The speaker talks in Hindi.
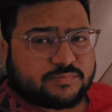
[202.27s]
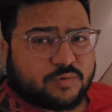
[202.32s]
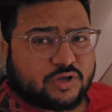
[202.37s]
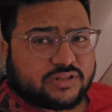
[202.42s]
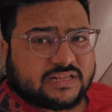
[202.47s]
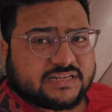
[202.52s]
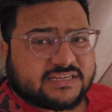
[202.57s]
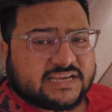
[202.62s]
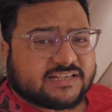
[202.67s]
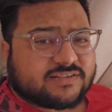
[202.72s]
बहुत
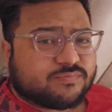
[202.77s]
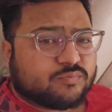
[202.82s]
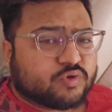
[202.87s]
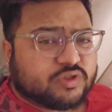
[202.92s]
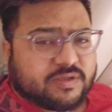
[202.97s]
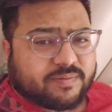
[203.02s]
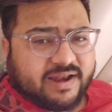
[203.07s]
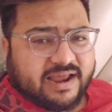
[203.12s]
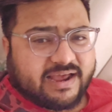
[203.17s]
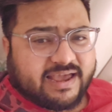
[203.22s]
अच्छा
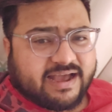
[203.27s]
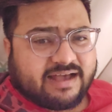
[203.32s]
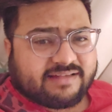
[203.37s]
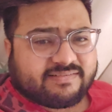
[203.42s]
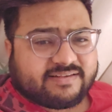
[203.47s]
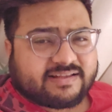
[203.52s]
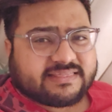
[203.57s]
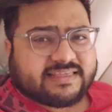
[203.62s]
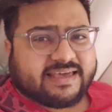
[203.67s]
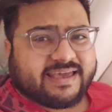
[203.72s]
स्मूदी बना के खा
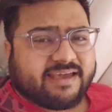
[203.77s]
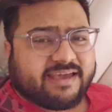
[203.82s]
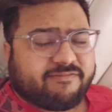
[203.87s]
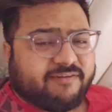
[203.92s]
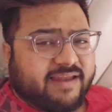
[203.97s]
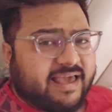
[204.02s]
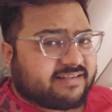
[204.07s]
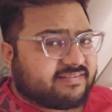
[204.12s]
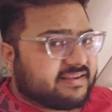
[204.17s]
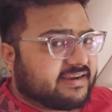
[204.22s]
सकते हैं
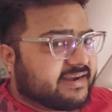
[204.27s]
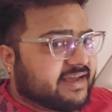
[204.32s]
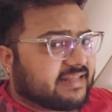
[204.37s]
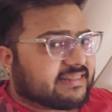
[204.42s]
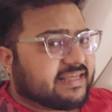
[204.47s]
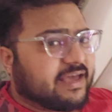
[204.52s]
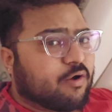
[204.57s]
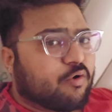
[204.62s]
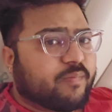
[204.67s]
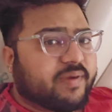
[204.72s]
फ्लैक्स सीड
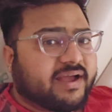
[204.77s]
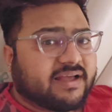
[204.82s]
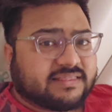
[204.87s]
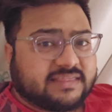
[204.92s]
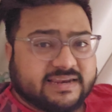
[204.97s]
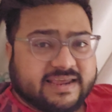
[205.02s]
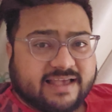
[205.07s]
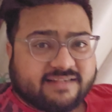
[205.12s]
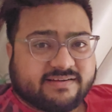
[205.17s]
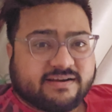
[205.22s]
आता है ओमेगा
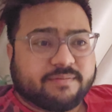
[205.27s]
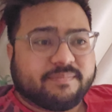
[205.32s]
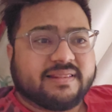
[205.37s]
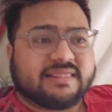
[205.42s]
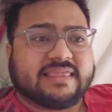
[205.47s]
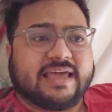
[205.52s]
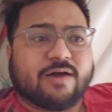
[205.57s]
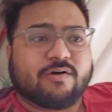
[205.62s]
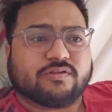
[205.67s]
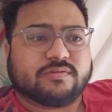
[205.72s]
थ्री एसिड
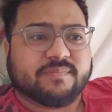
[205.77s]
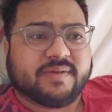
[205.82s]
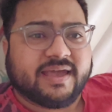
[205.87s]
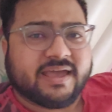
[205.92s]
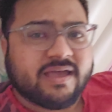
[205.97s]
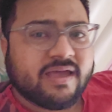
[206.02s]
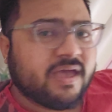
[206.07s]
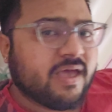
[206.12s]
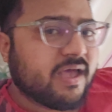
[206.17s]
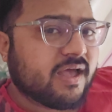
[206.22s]
मिलता है उसमें
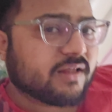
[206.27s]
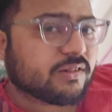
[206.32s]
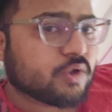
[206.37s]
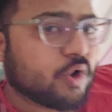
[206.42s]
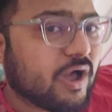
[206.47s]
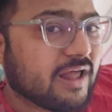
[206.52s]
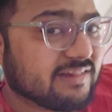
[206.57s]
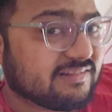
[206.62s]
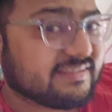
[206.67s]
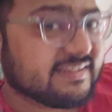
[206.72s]
तो
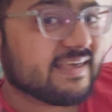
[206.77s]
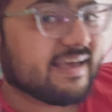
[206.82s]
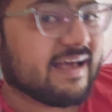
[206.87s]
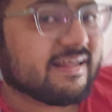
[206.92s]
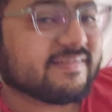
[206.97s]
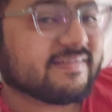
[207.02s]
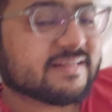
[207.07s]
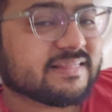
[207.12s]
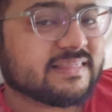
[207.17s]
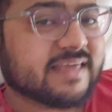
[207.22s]
अलसी खा
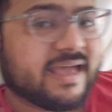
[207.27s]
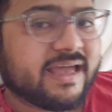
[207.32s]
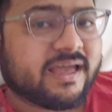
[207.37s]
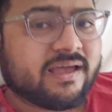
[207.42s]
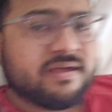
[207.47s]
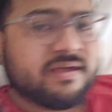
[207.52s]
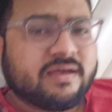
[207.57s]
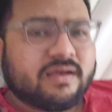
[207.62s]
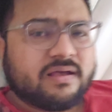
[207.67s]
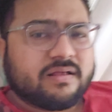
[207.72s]
सकते हैं
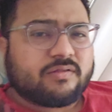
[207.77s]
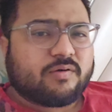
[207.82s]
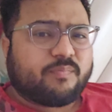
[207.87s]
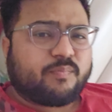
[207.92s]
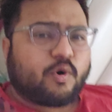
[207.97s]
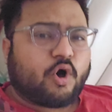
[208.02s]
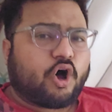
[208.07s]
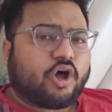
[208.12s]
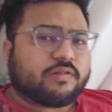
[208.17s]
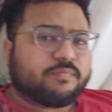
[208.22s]
तो
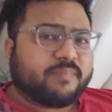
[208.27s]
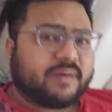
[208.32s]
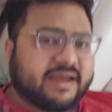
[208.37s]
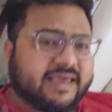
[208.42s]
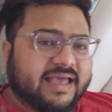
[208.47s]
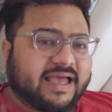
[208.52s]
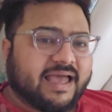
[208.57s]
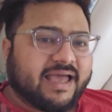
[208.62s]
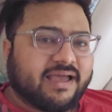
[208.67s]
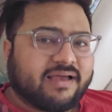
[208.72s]
बहुत
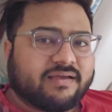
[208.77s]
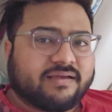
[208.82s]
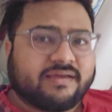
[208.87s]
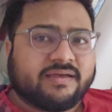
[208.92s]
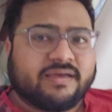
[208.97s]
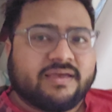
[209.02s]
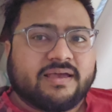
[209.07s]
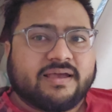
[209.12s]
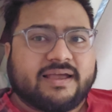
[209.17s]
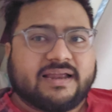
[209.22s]
बढ़िया है
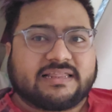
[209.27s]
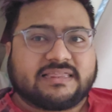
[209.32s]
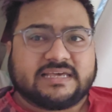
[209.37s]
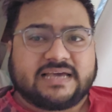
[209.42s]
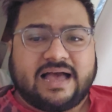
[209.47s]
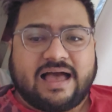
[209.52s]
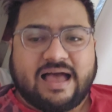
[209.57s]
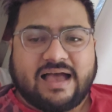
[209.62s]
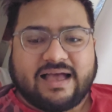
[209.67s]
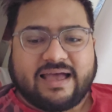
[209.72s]

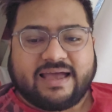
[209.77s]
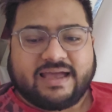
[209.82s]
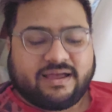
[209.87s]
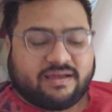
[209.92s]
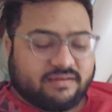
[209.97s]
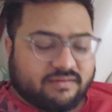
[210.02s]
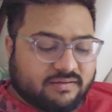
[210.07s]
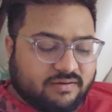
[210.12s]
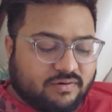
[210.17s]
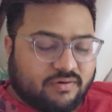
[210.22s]
कृतिका आ गए
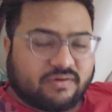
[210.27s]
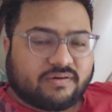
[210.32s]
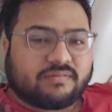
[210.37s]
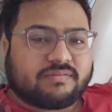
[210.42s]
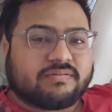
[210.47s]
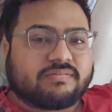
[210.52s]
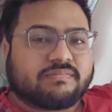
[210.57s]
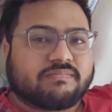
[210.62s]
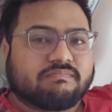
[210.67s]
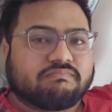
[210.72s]
और
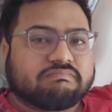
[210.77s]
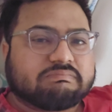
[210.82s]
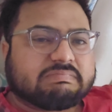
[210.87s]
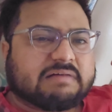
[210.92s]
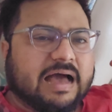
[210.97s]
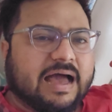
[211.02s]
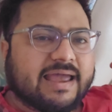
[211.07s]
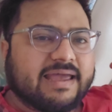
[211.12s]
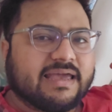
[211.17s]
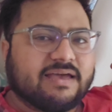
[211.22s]

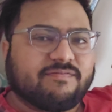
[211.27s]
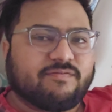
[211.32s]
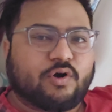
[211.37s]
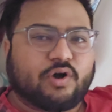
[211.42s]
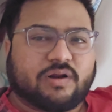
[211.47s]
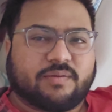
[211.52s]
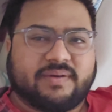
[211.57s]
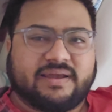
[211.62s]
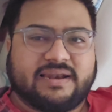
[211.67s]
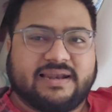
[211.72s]
खाएंगे
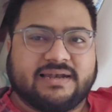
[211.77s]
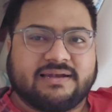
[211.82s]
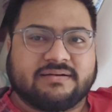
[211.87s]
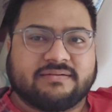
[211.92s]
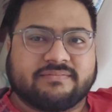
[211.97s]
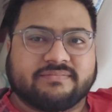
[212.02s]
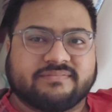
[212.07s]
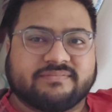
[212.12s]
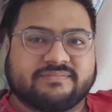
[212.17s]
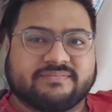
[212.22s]

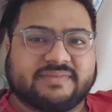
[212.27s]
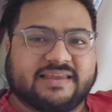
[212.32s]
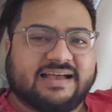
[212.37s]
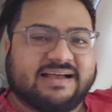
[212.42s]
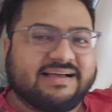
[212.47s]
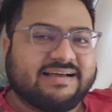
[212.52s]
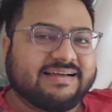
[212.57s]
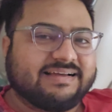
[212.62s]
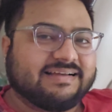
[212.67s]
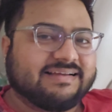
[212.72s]

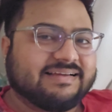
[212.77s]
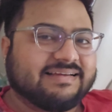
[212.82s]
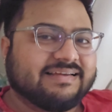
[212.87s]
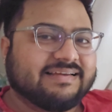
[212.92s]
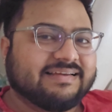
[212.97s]
वाटरमेलन